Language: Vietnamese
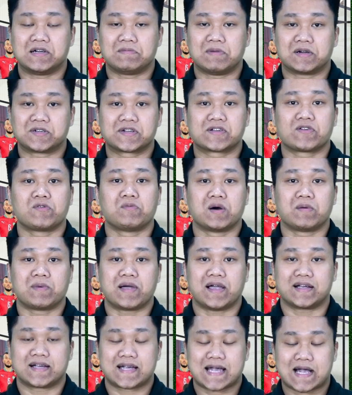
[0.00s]
bằng trận đấu mở
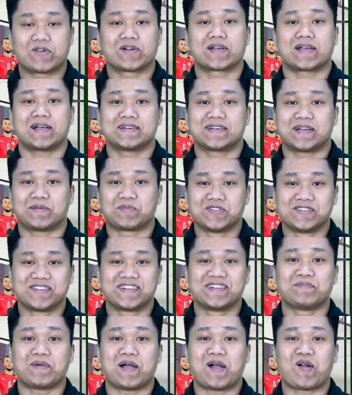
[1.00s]
màn khá khó khăn gặp đương
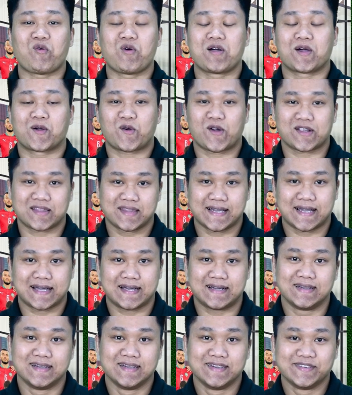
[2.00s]
kim Á quân
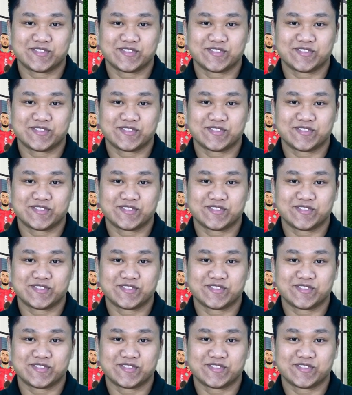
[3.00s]
Croatia.